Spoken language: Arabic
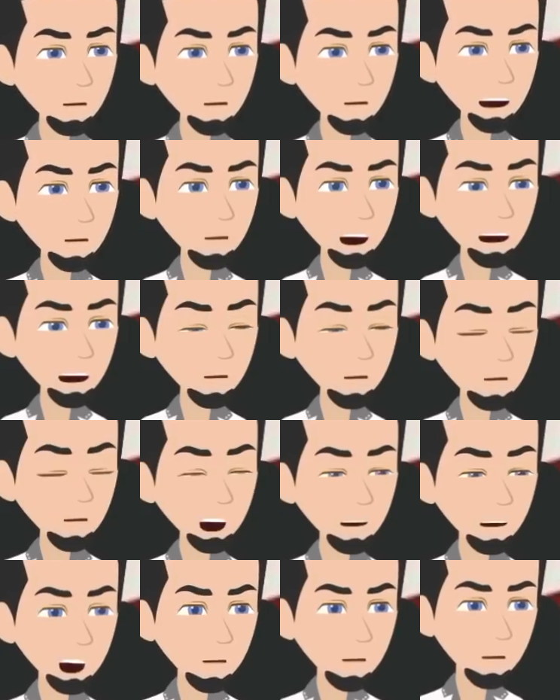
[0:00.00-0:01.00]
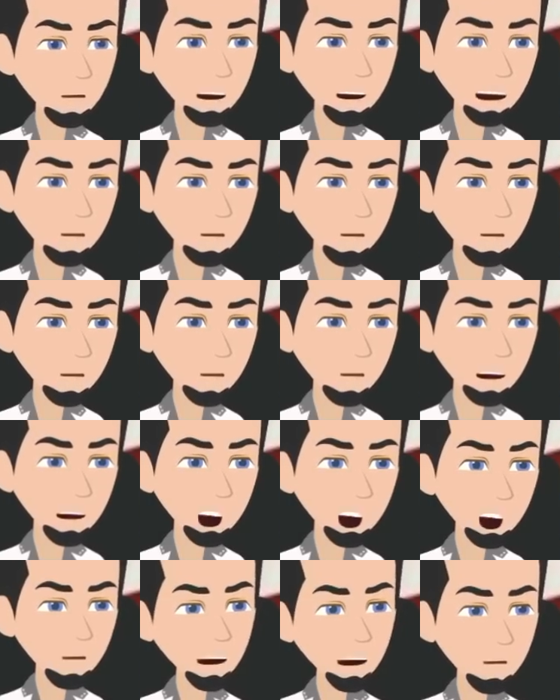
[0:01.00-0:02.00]
علشان أدخل المشروع
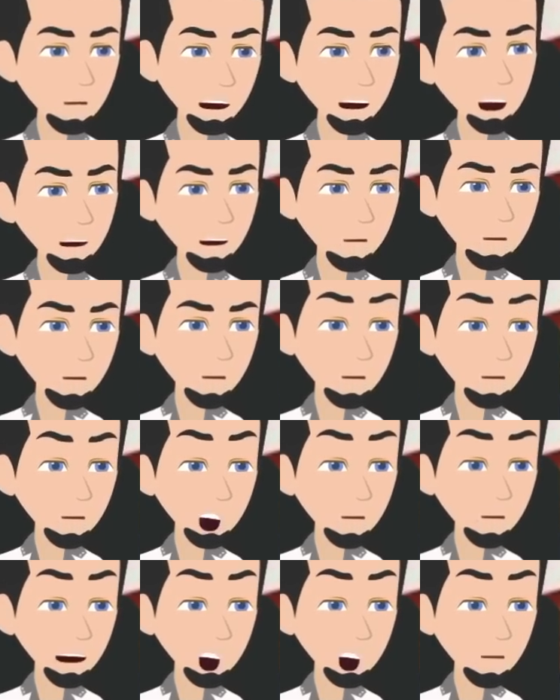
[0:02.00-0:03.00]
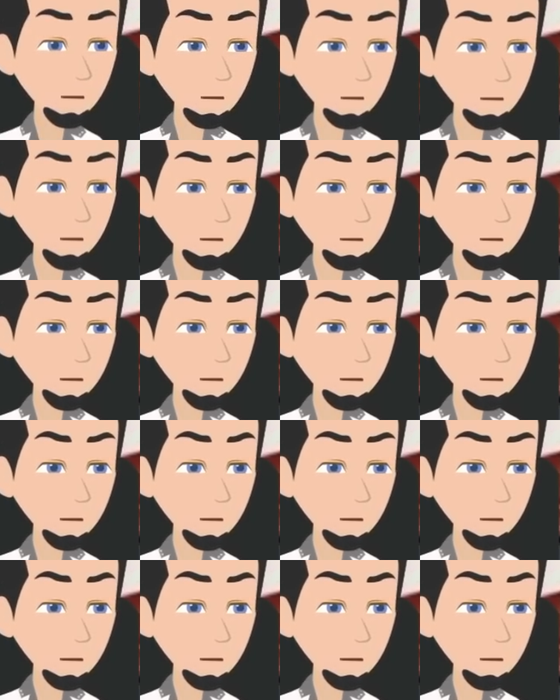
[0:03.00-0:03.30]
فعلشان كده قلت لأ